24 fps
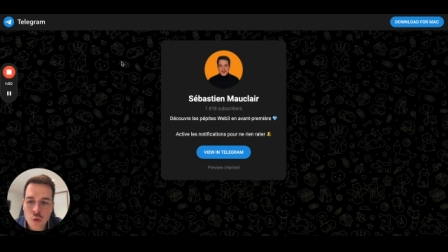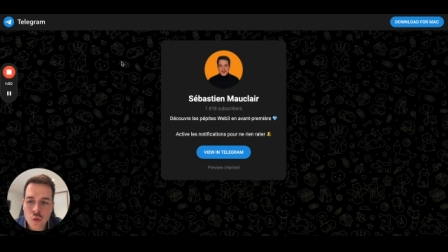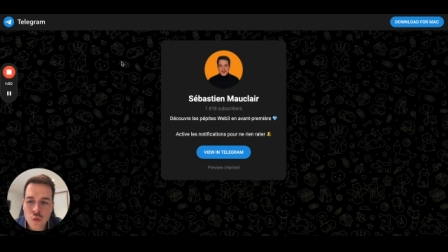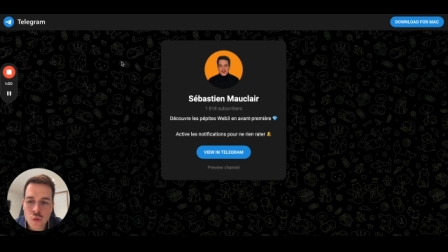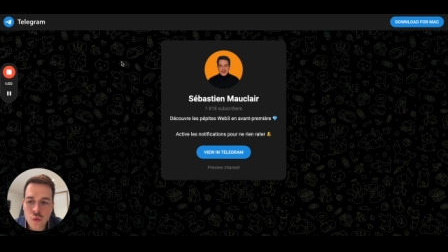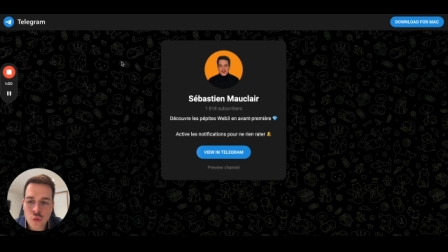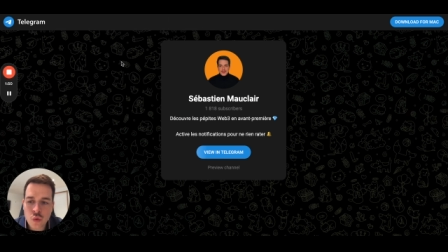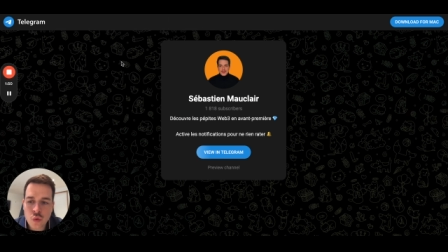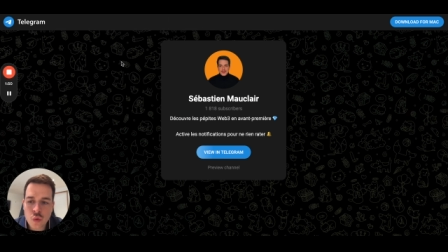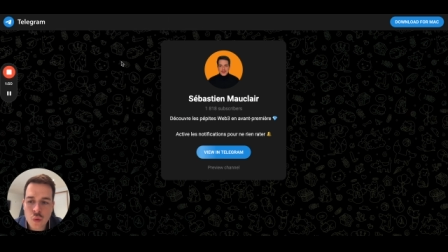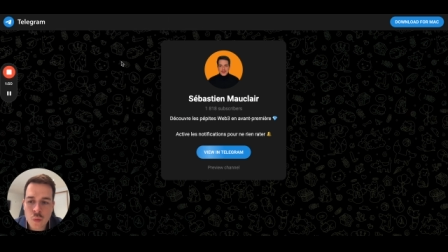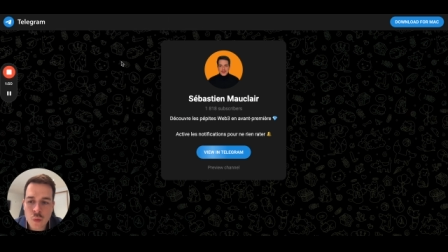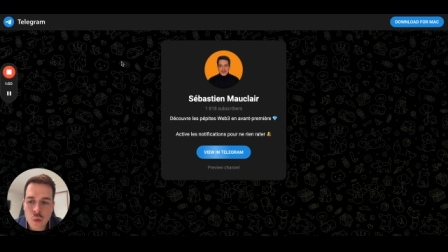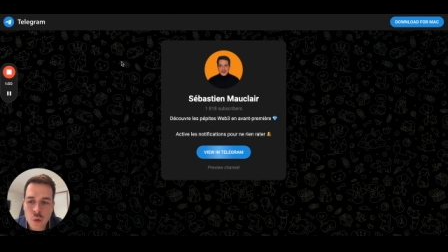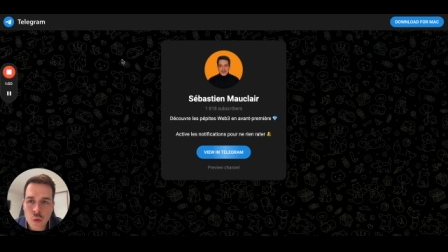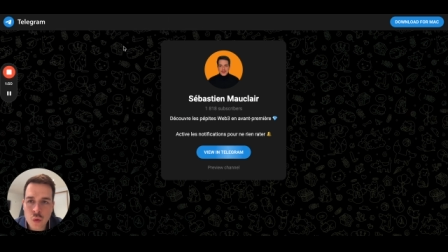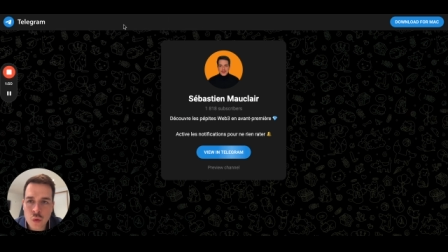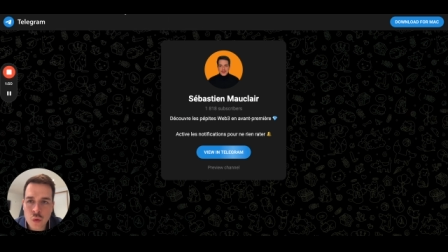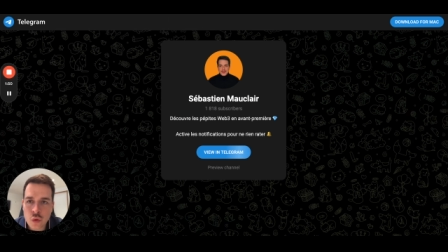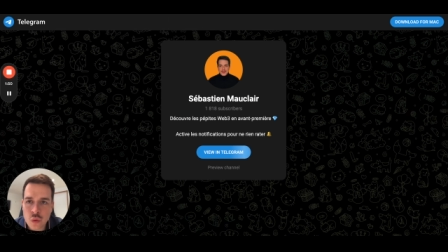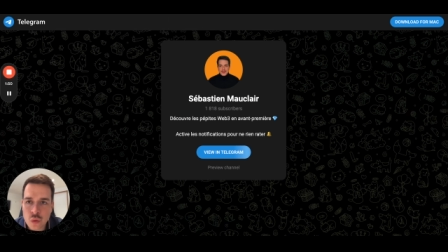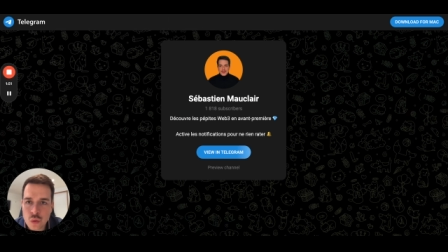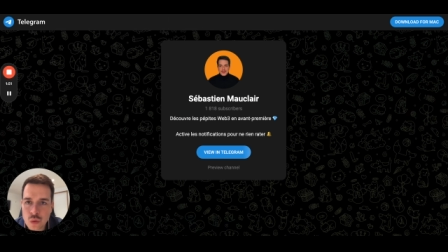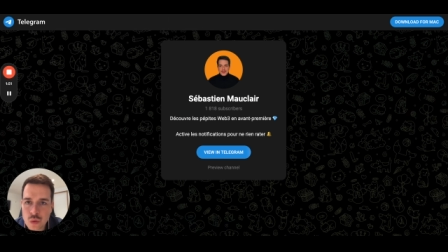tout mon
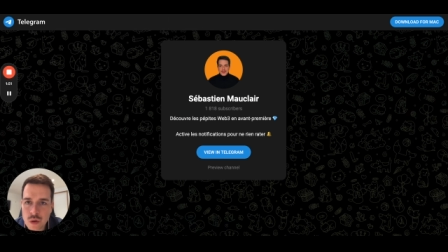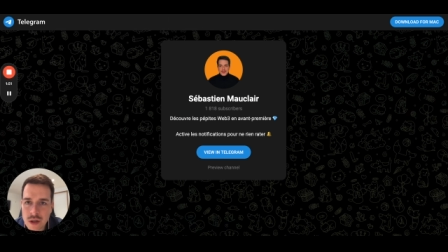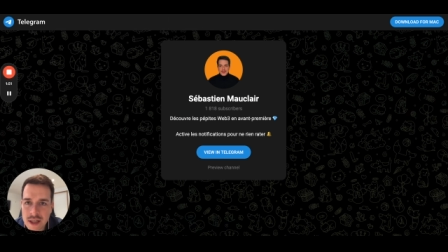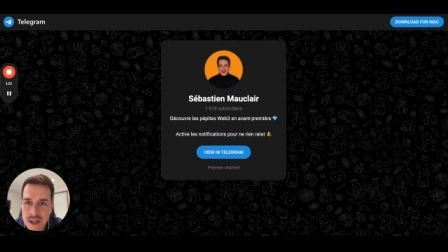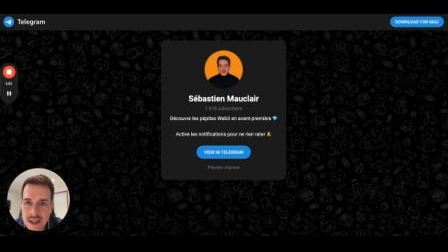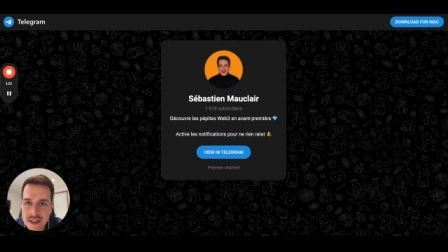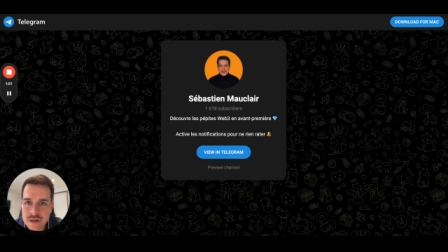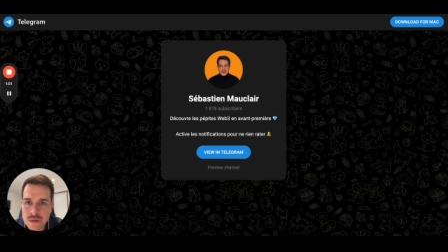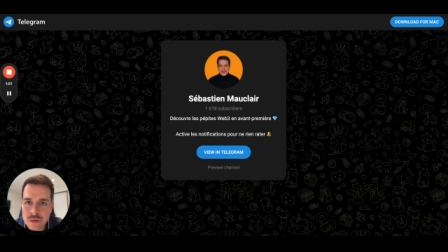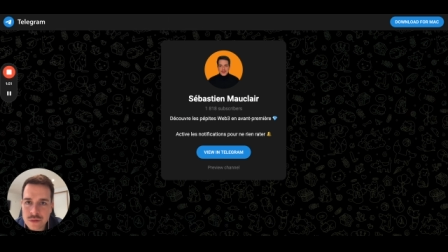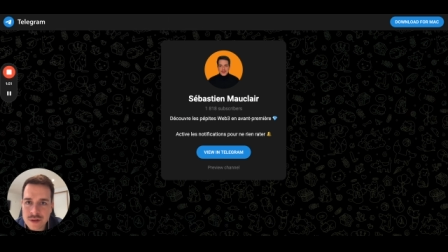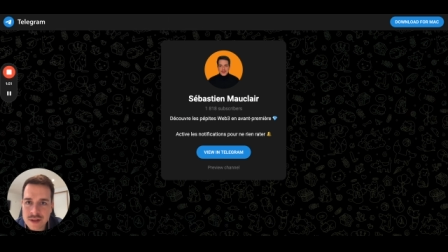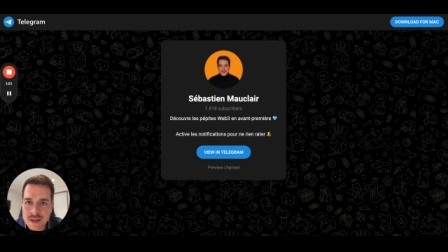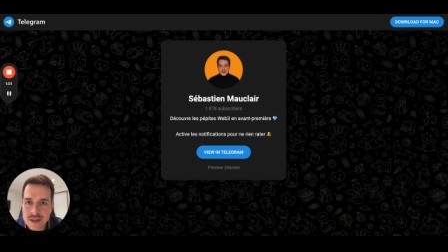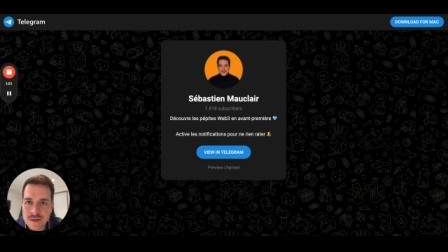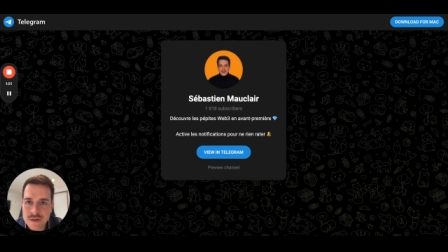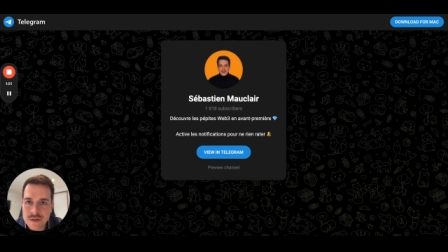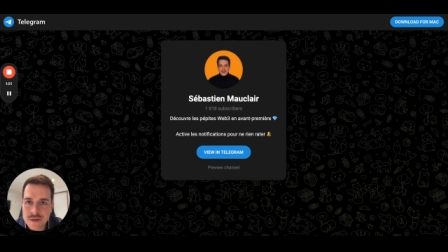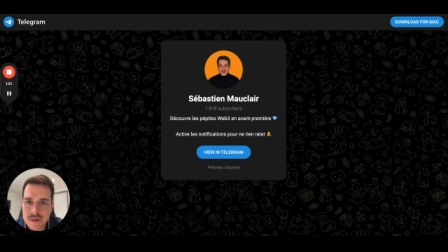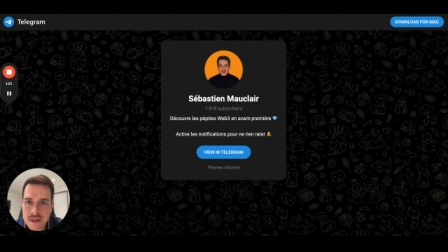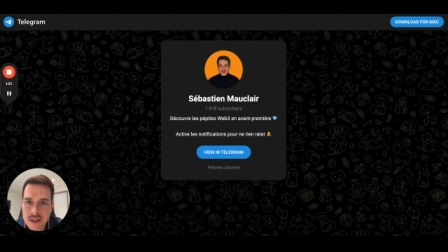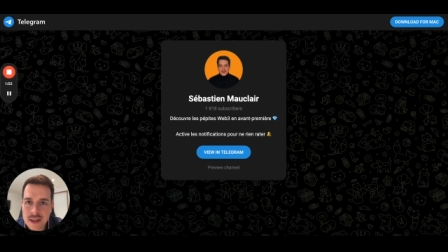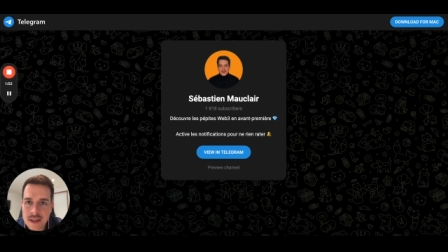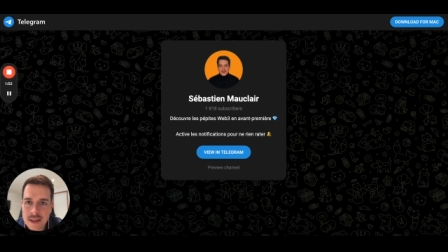contenu
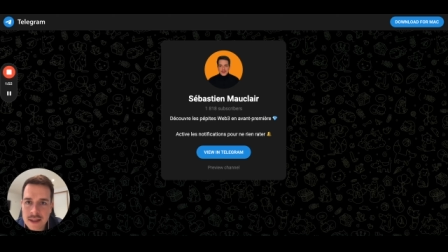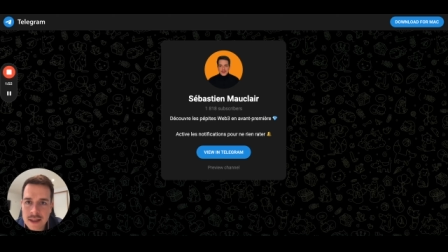exclusif.